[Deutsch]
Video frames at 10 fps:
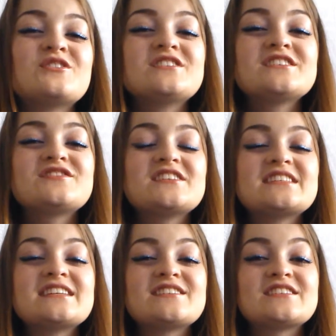Und wir
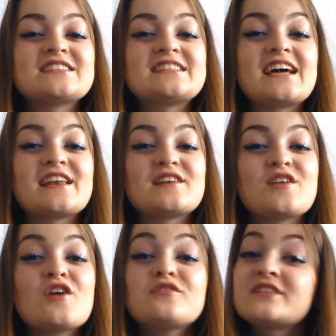sehen uns
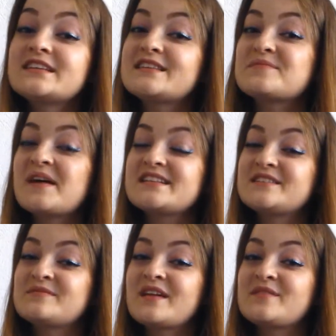dann hoffentlich sehr bald
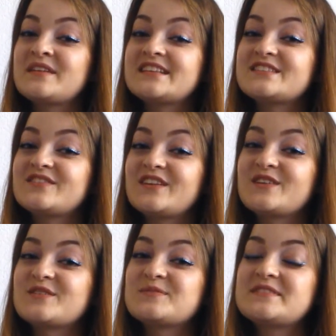in meinem nächsten
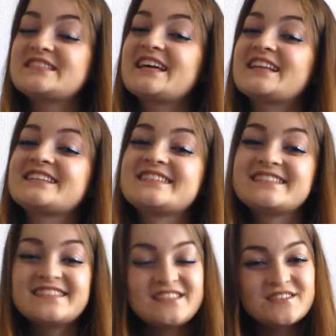Video. Bis dann.
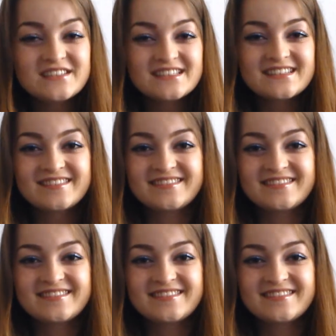Tschüss!